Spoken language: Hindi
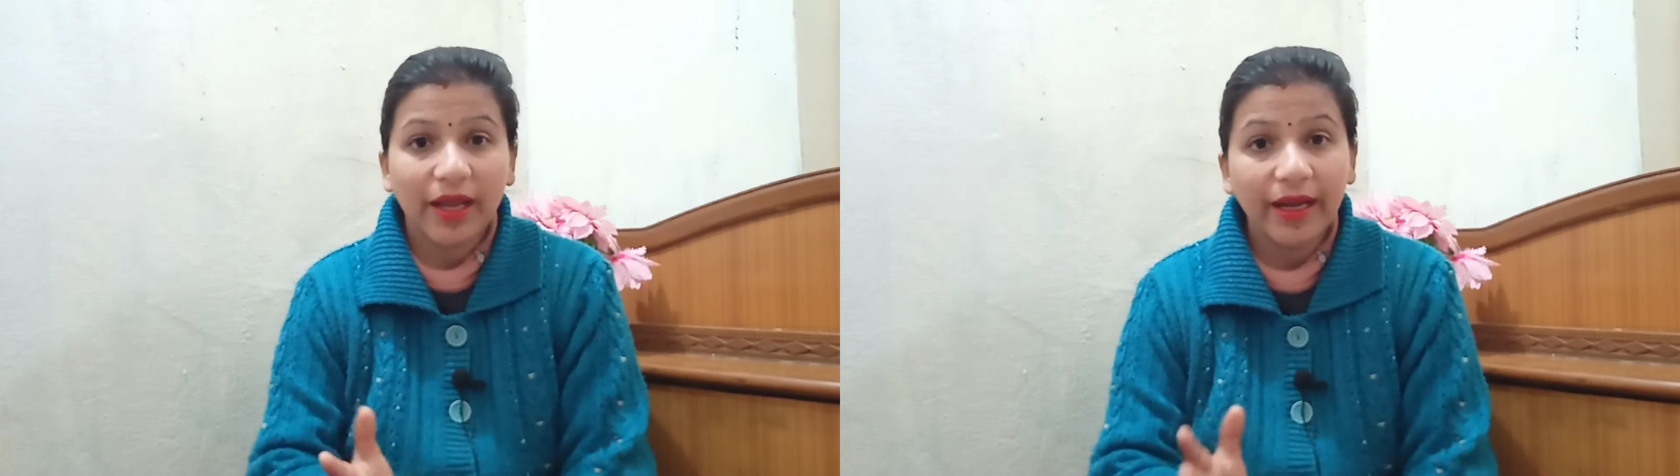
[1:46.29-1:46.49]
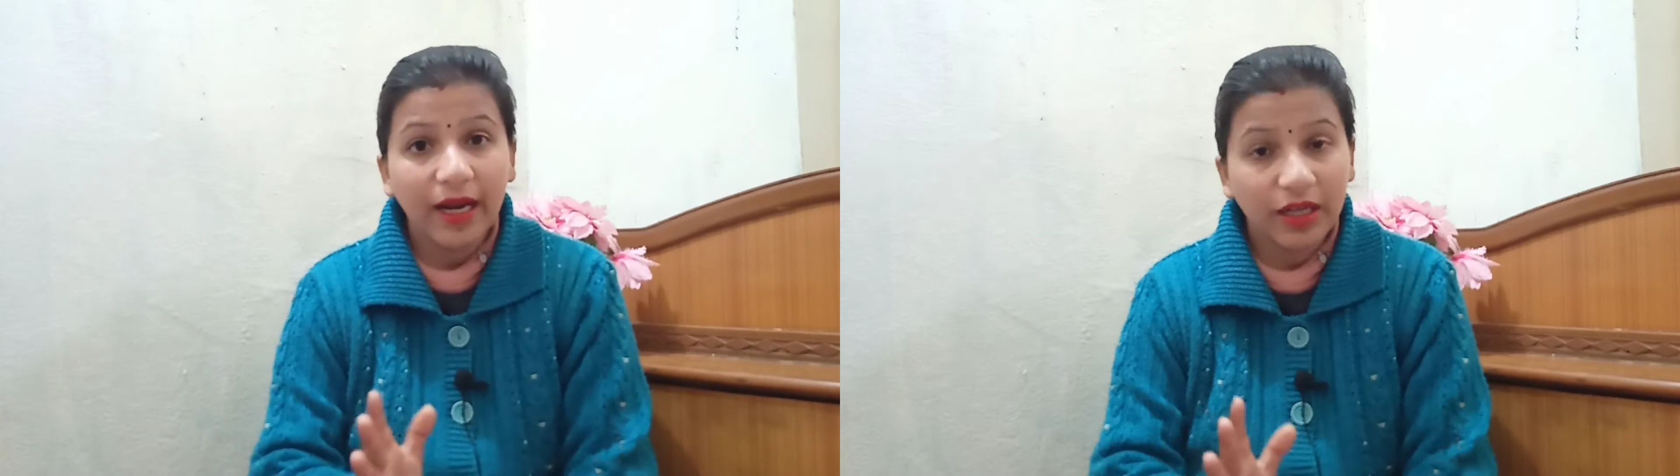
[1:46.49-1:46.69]

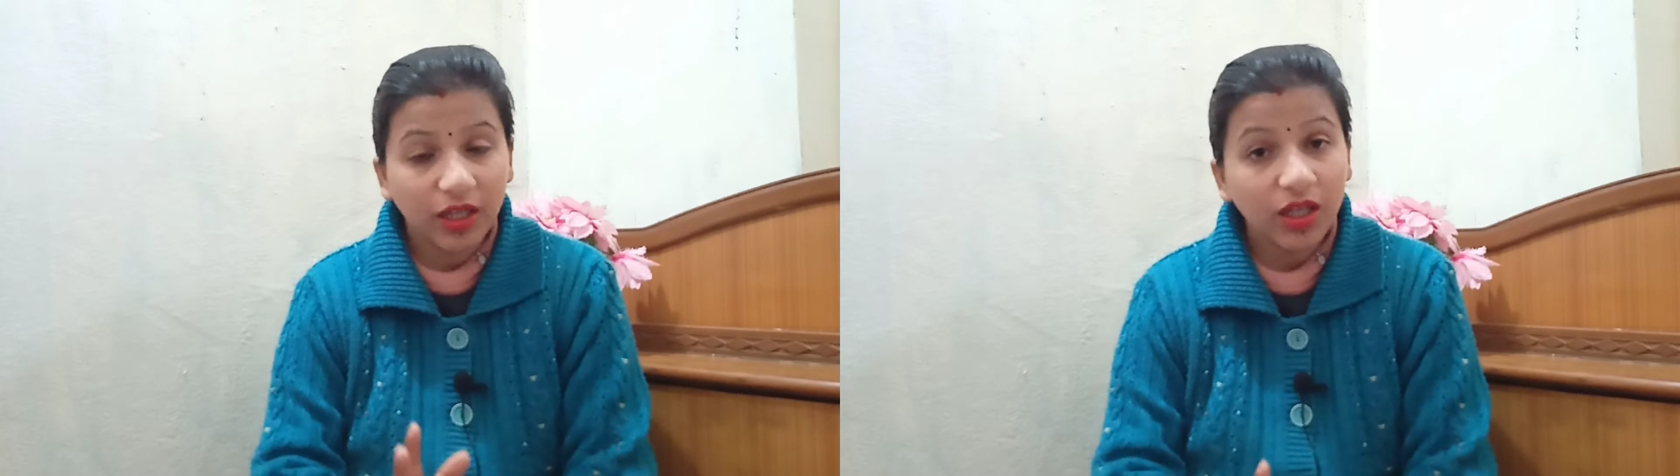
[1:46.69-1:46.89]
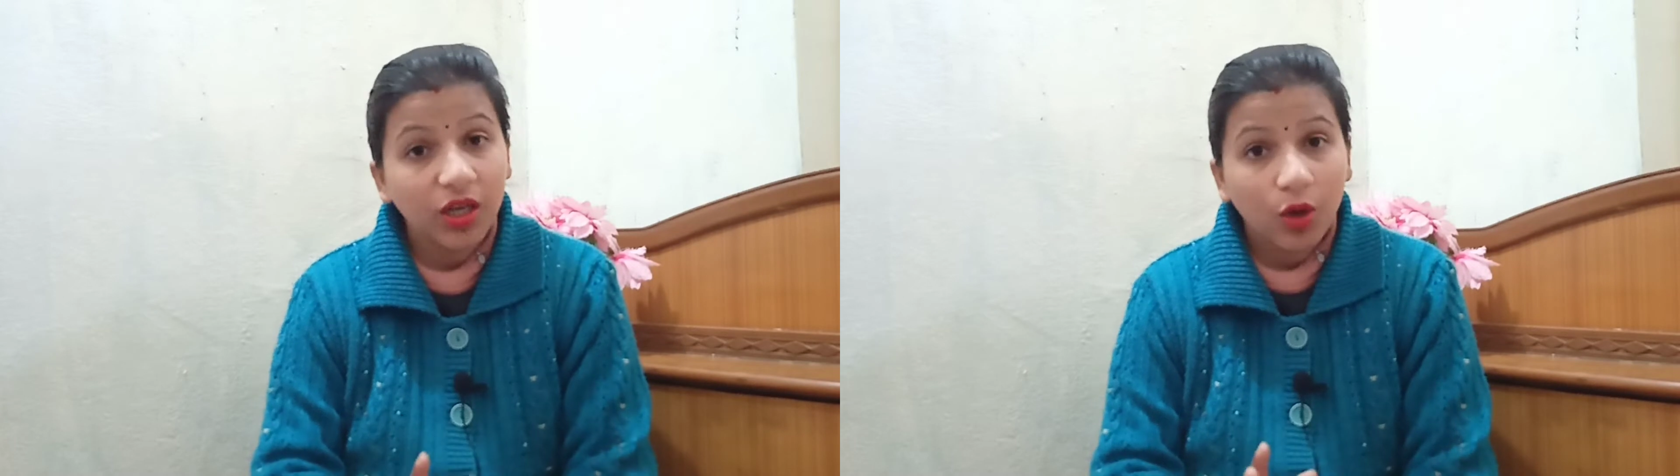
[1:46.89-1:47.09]
सारे
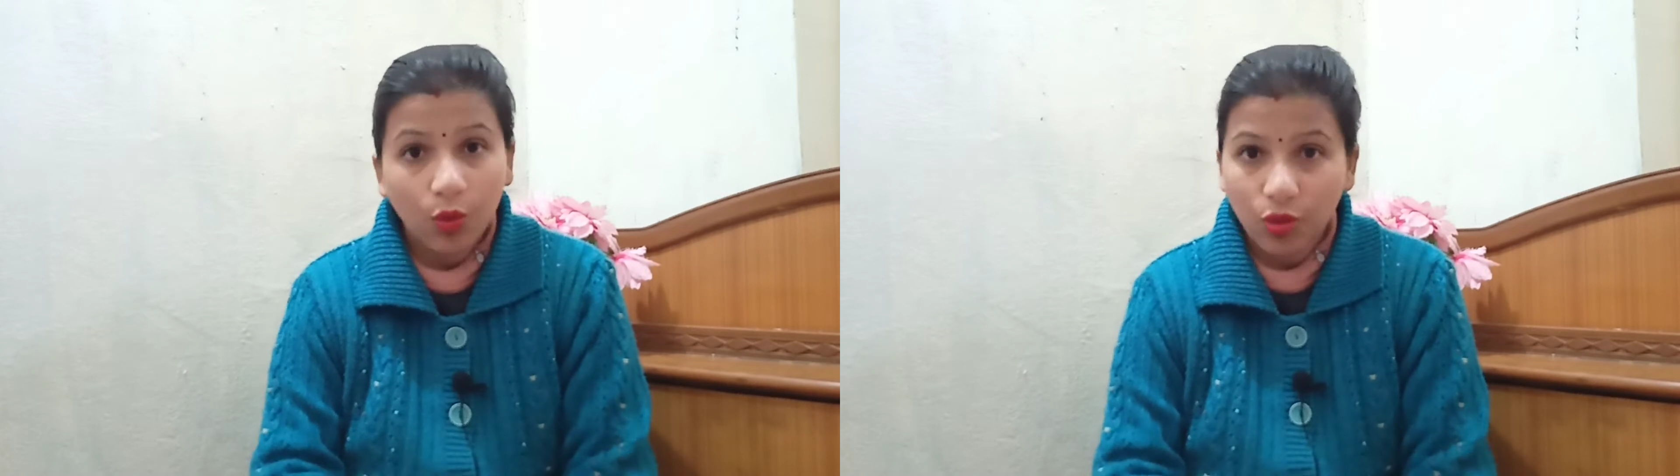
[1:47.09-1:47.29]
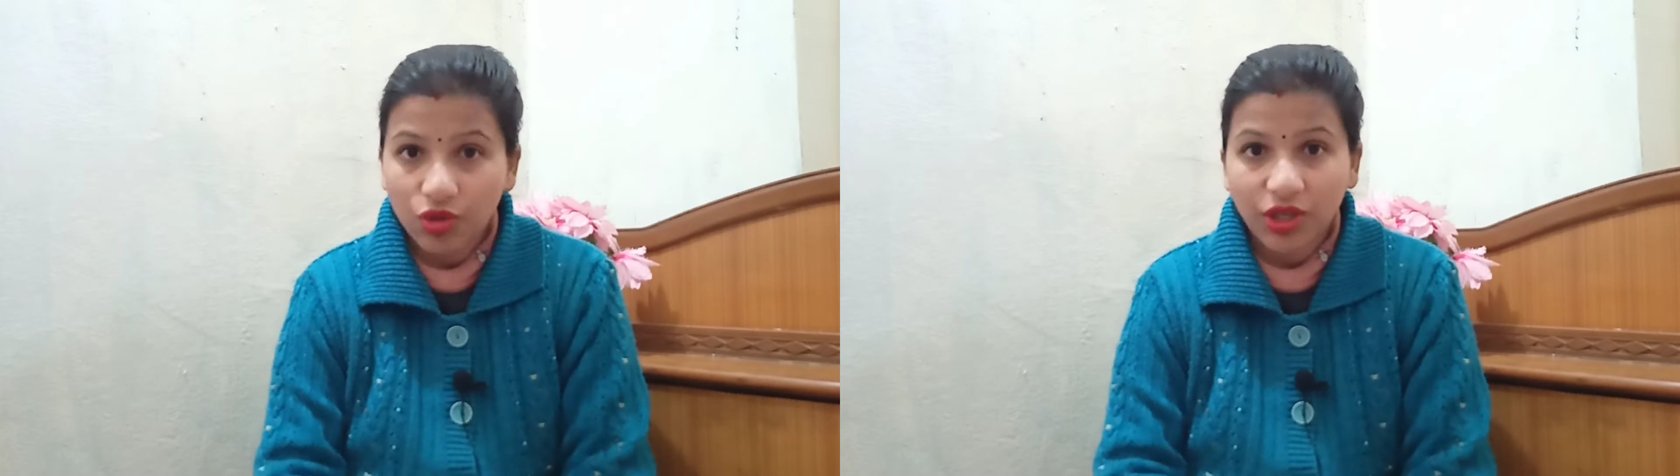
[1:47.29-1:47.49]
एंटर
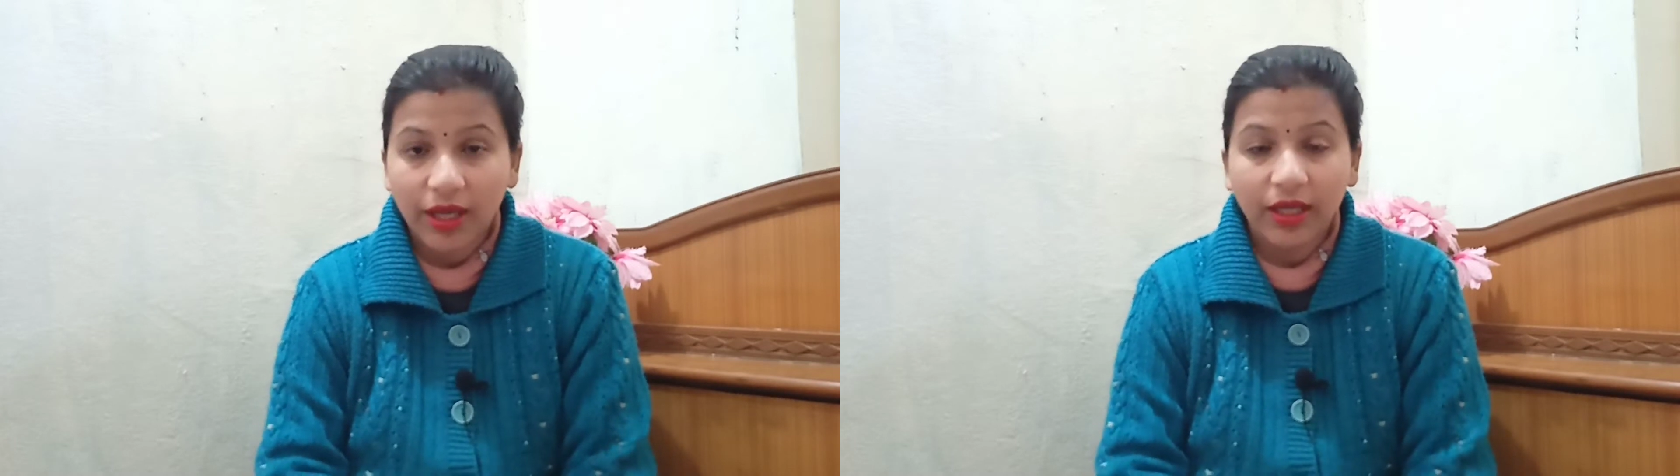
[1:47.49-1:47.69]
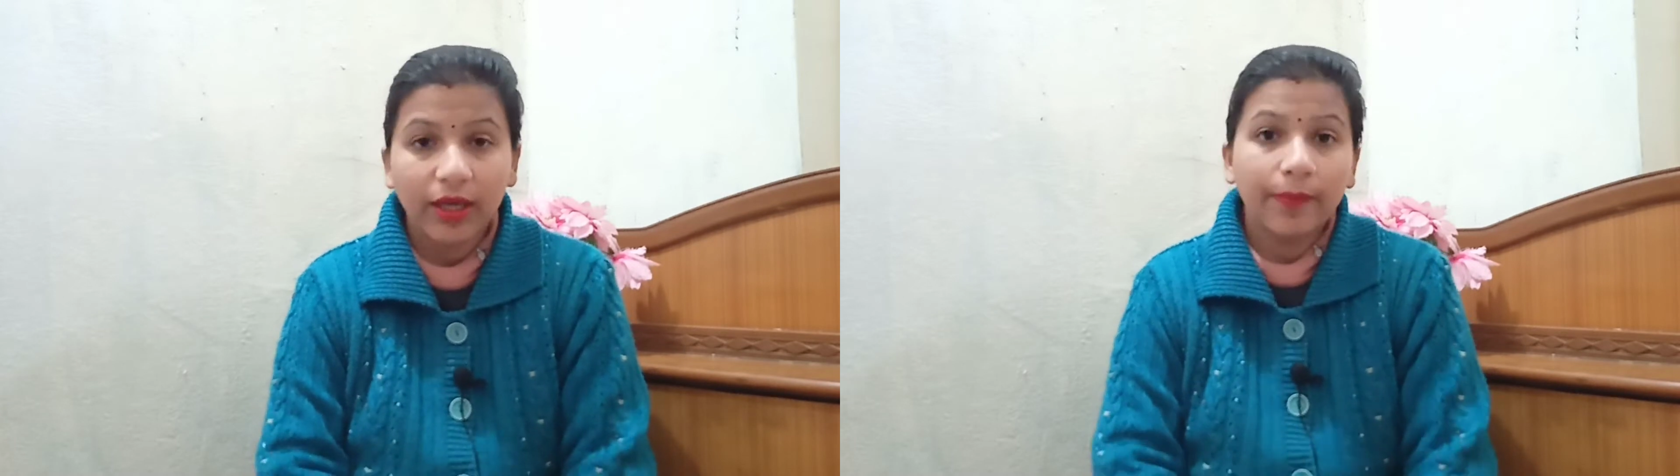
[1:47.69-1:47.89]
हो
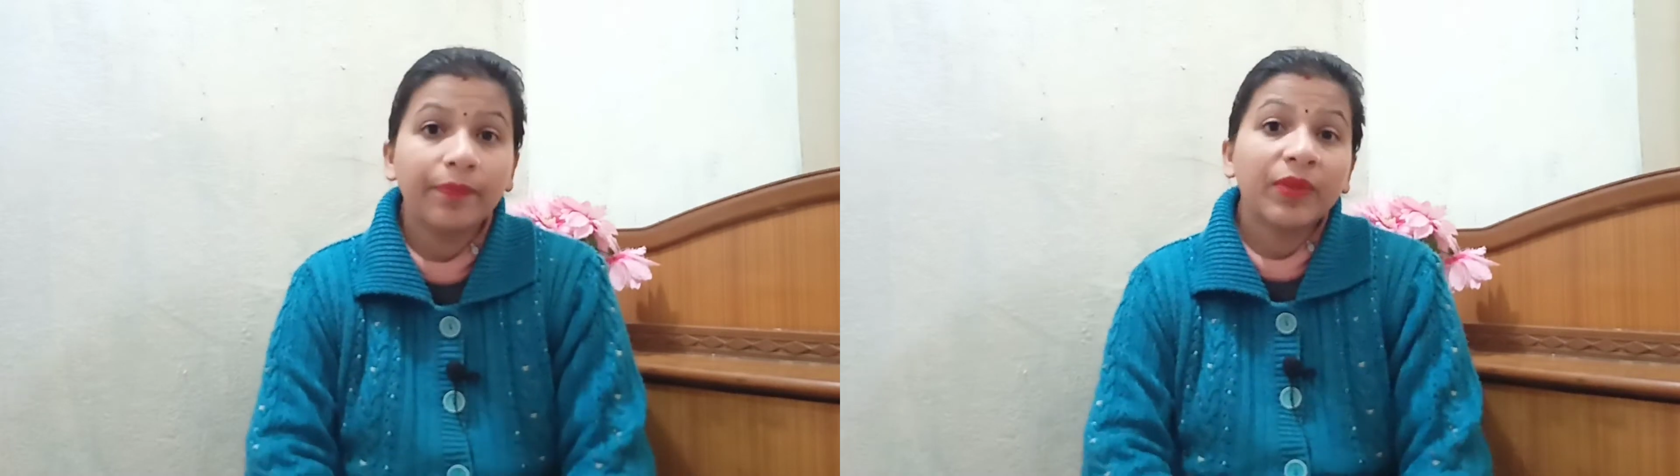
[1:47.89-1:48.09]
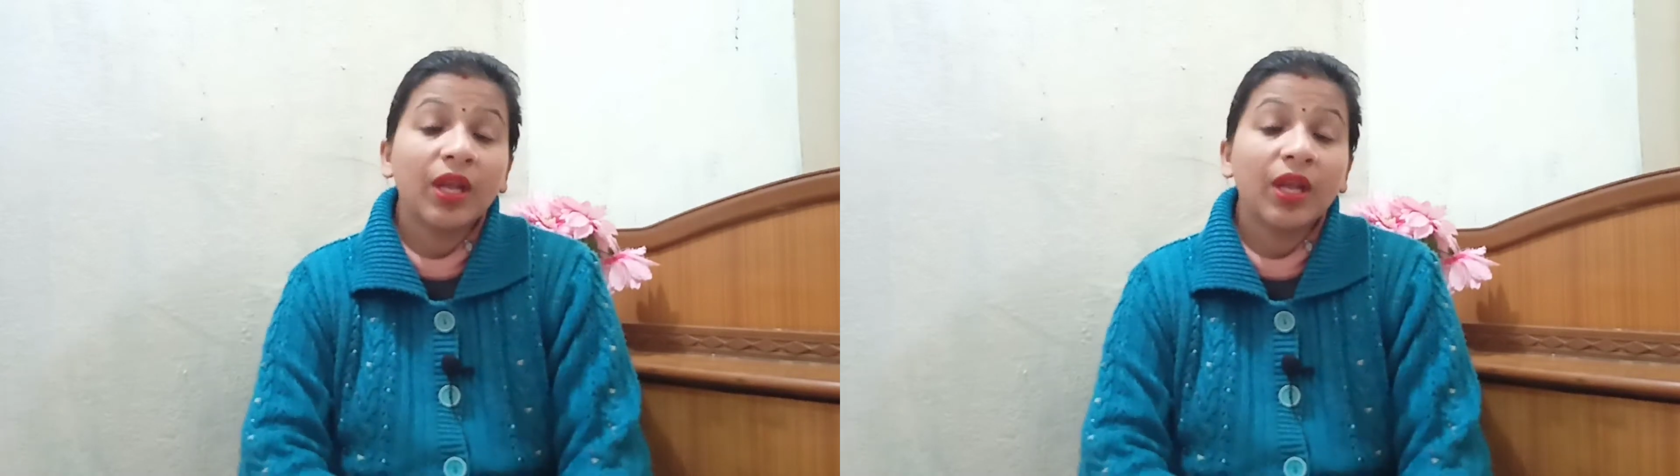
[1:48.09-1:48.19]
जाएंगे